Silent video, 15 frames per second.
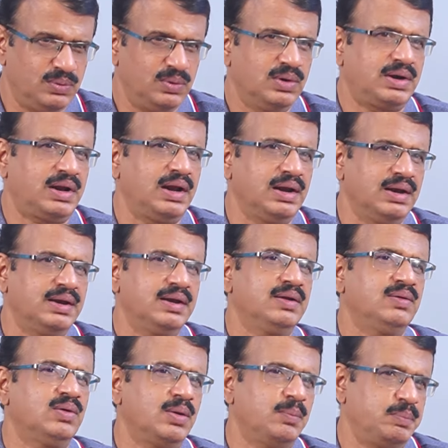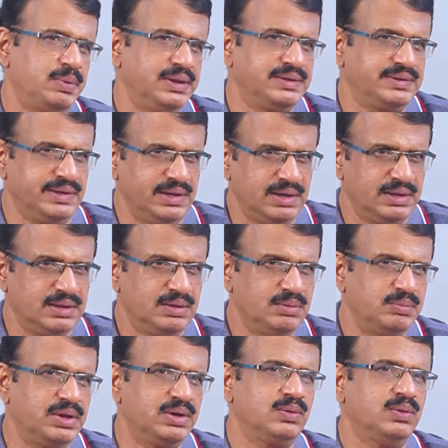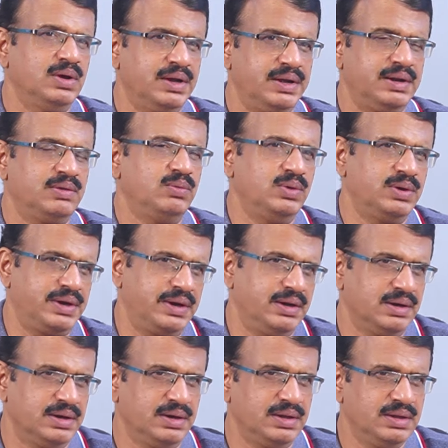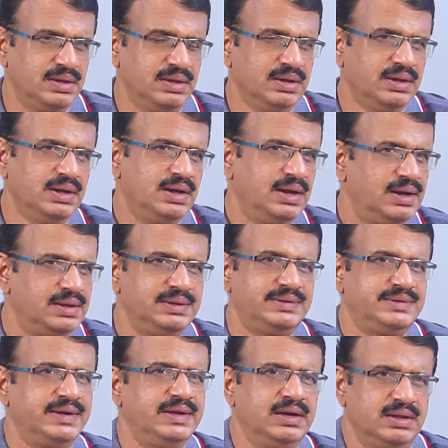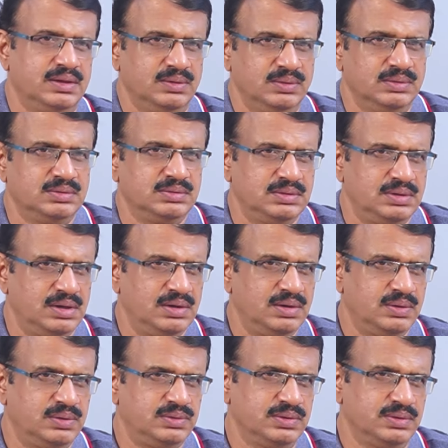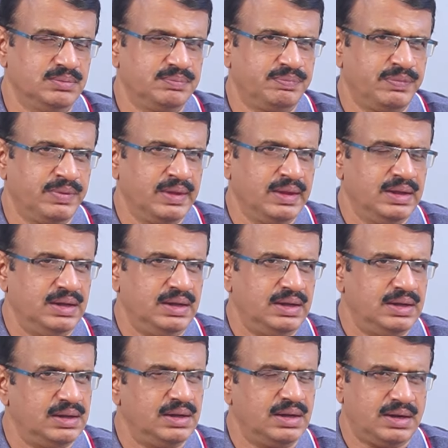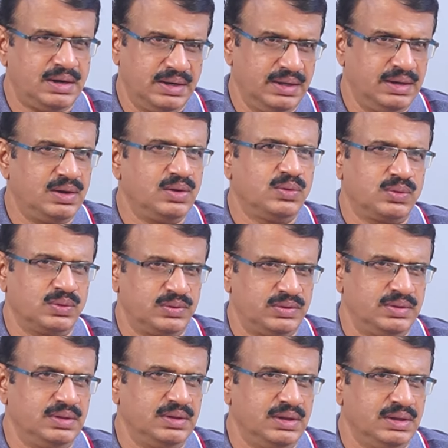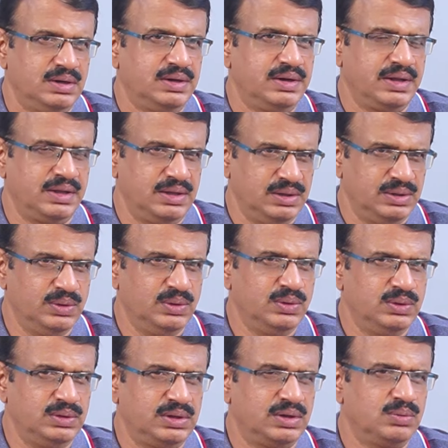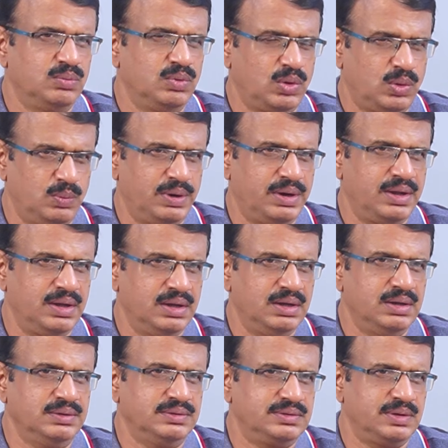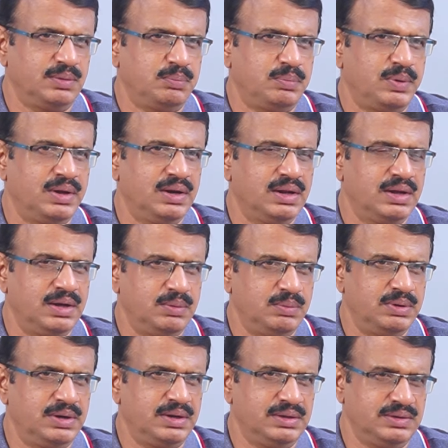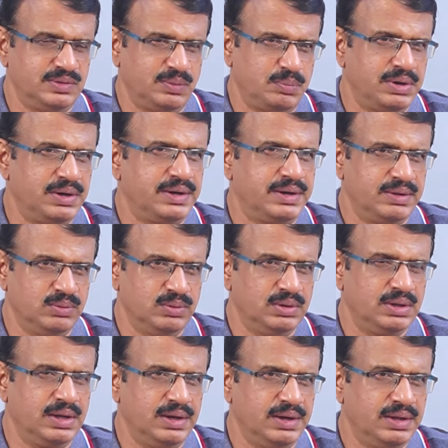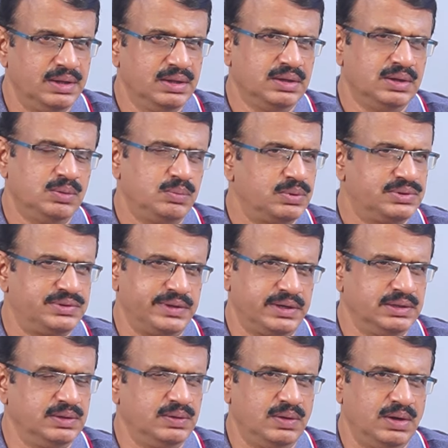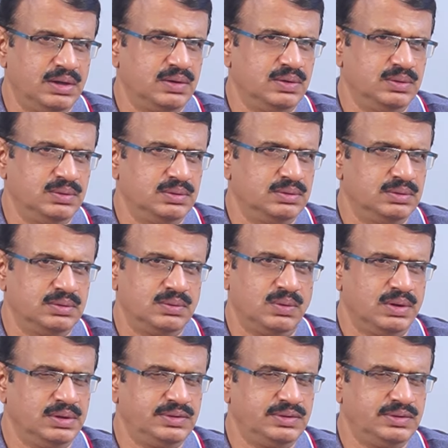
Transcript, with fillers: ఓటర్లని కూడా అప్పీల్ చేయాలి కదా మీరు ఆయనకి ఓటేయండి అది చేయలేదు అల్లు అర్జున్ అక్కడే డౌట్ వస్తుంది అంటే ఏదో ఇతను మొక్కుబడిగా చెప్పగల కాబట్టి చెప్పినట్టే ఉంది కానీ ఇప్పుడు చిరంజీవి గారు కూడా